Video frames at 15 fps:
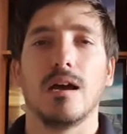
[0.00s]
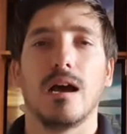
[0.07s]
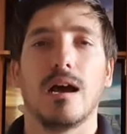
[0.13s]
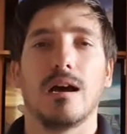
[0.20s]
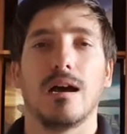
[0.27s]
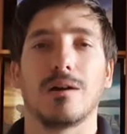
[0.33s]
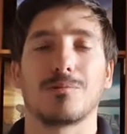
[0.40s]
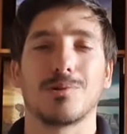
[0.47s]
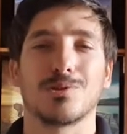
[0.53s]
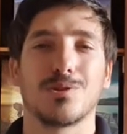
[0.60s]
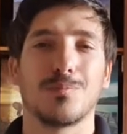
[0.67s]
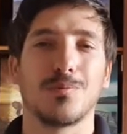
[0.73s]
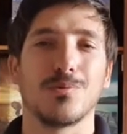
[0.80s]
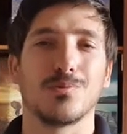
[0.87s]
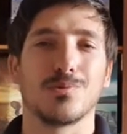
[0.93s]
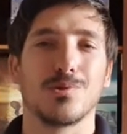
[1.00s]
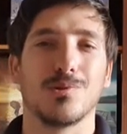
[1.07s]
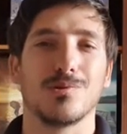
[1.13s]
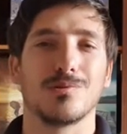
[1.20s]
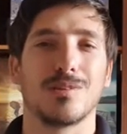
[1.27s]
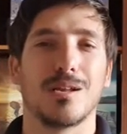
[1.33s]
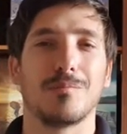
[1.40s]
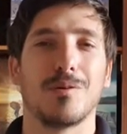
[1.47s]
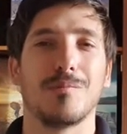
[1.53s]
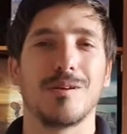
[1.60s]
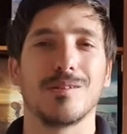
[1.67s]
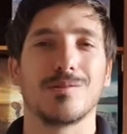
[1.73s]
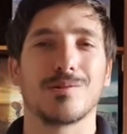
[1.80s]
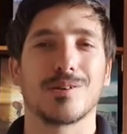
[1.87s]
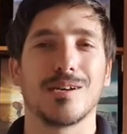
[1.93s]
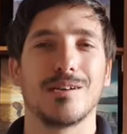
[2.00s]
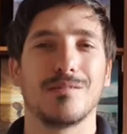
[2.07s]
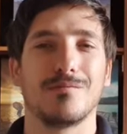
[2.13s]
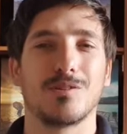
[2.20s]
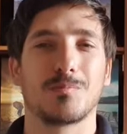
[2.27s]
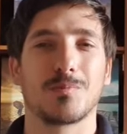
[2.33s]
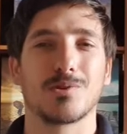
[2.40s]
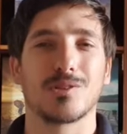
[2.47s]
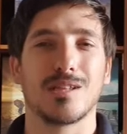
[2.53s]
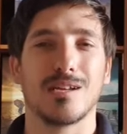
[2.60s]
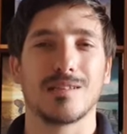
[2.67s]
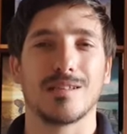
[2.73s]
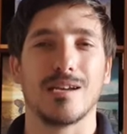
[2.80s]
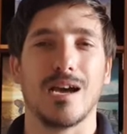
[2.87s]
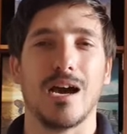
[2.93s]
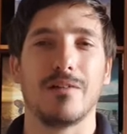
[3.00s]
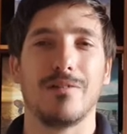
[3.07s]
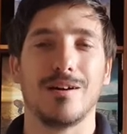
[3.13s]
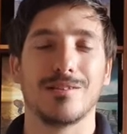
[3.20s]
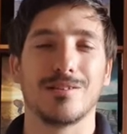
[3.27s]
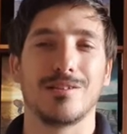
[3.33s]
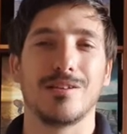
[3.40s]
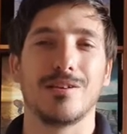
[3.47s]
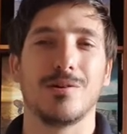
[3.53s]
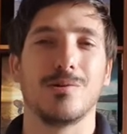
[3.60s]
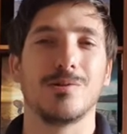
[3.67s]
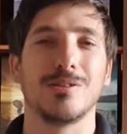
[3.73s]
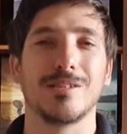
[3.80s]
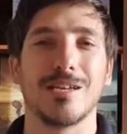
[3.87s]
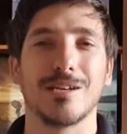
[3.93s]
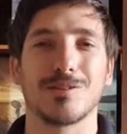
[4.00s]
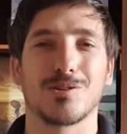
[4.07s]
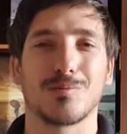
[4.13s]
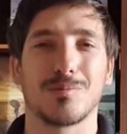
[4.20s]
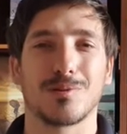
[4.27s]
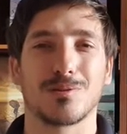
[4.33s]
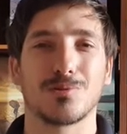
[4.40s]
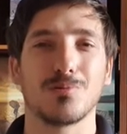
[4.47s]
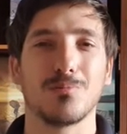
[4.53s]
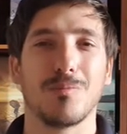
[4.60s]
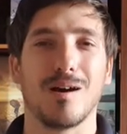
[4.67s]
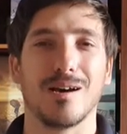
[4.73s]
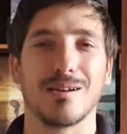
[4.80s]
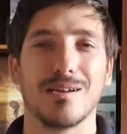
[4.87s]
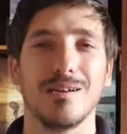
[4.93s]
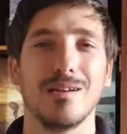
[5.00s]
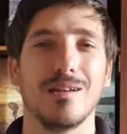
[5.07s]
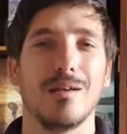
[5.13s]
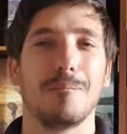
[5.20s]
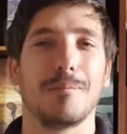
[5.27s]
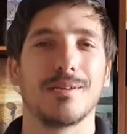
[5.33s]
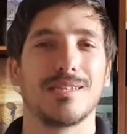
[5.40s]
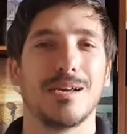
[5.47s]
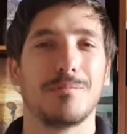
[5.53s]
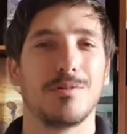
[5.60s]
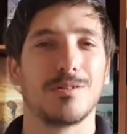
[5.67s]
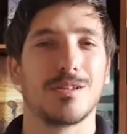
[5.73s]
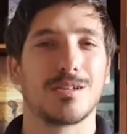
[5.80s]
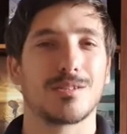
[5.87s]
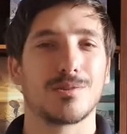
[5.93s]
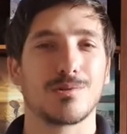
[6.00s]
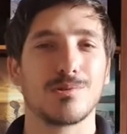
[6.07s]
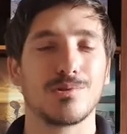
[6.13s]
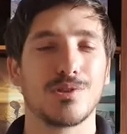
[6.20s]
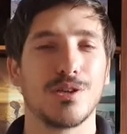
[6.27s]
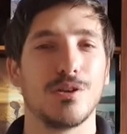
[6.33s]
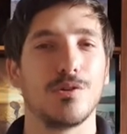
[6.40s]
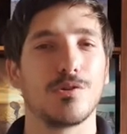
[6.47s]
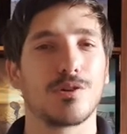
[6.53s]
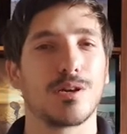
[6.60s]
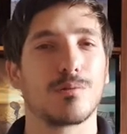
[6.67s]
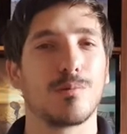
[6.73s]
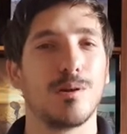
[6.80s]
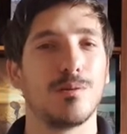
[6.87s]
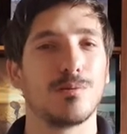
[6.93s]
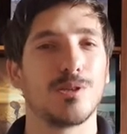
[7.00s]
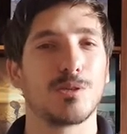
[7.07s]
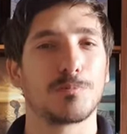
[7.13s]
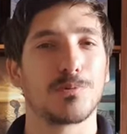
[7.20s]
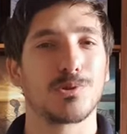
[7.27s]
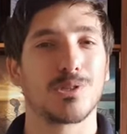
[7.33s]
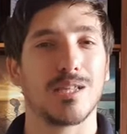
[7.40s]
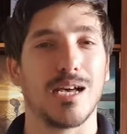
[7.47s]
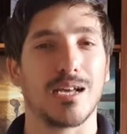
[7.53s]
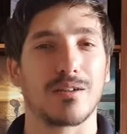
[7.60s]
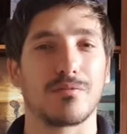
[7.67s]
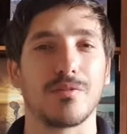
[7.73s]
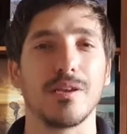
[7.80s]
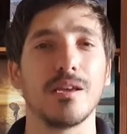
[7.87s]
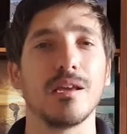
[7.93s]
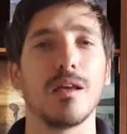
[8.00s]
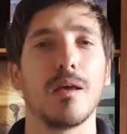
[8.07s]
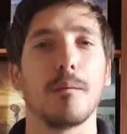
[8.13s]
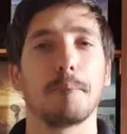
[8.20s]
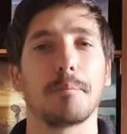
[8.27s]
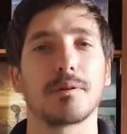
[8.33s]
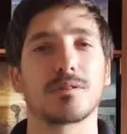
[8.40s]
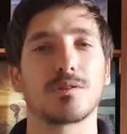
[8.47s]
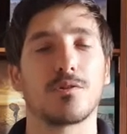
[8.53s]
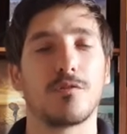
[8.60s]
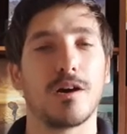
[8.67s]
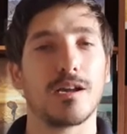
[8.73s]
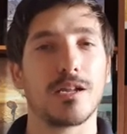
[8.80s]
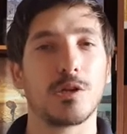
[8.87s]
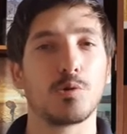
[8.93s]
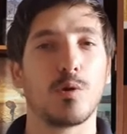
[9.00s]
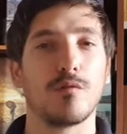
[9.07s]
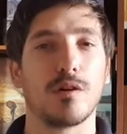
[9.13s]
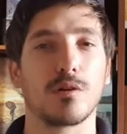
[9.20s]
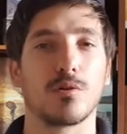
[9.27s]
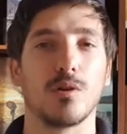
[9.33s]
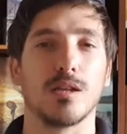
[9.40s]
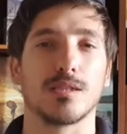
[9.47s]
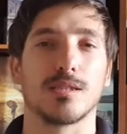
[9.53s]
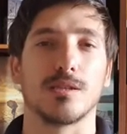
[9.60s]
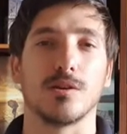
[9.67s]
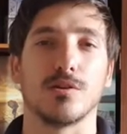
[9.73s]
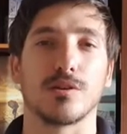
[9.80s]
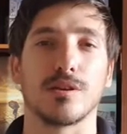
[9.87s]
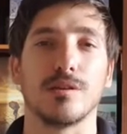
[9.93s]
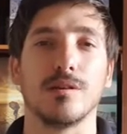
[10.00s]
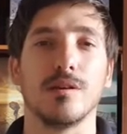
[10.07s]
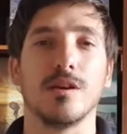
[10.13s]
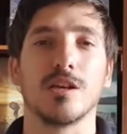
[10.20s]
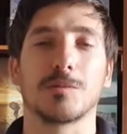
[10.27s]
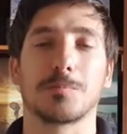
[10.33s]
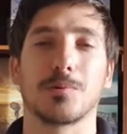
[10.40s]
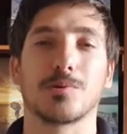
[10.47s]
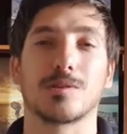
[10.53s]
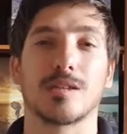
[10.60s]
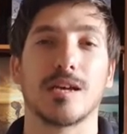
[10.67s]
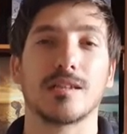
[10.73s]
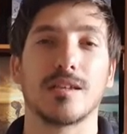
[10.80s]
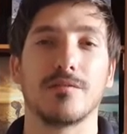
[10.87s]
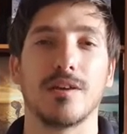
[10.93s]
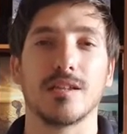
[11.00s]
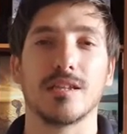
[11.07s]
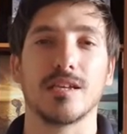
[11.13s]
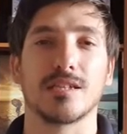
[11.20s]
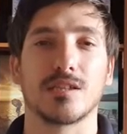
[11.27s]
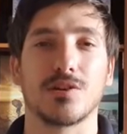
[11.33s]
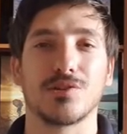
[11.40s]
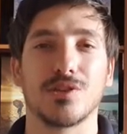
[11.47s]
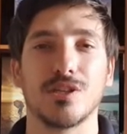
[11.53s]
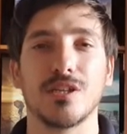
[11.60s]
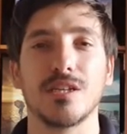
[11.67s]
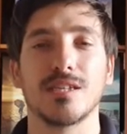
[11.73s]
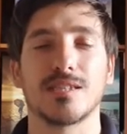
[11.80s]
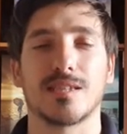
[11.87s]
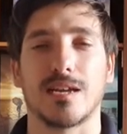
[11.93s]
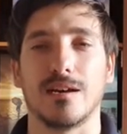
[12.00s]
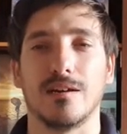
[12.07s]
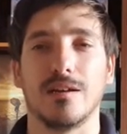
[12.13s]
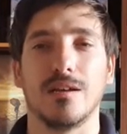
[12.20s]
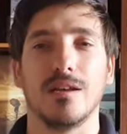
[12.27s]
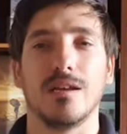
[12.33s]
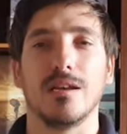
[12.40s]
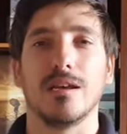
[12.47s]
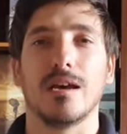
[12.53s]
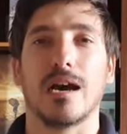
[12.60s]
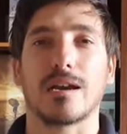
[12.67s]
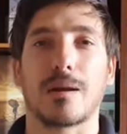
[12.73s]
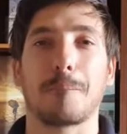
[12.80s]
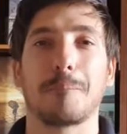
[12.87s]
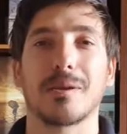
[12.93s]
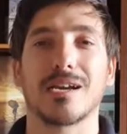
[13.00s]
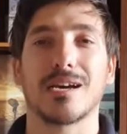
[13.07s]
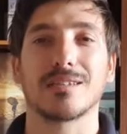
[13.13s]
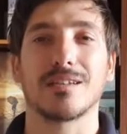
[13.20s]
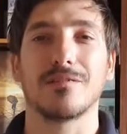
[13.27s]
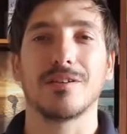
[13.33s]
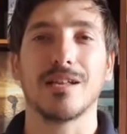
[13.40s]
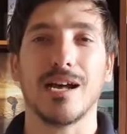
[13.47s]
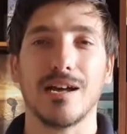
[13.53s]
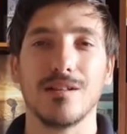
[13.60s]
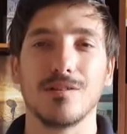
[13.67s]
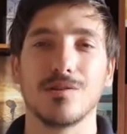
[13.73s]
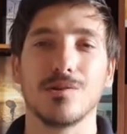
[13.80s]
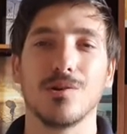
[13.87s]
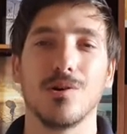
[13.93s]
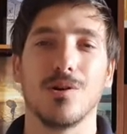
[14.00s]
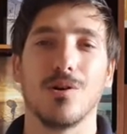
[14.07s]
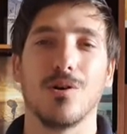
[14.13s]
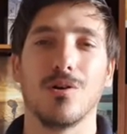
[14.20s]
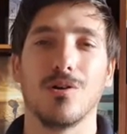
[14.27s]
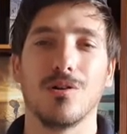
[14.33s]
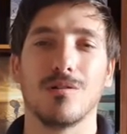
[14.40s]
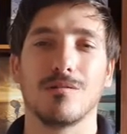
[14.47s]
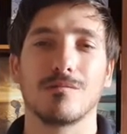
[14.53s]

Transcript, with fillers: A questo punto, dal momento che vi spostate avanti o indietro per zoomare, passiamo al terzo consiglio che è quello di spostarvi per trovare nuove angolazioni. Spostatevi a destra o a sinistra, arrampicatevi in alto o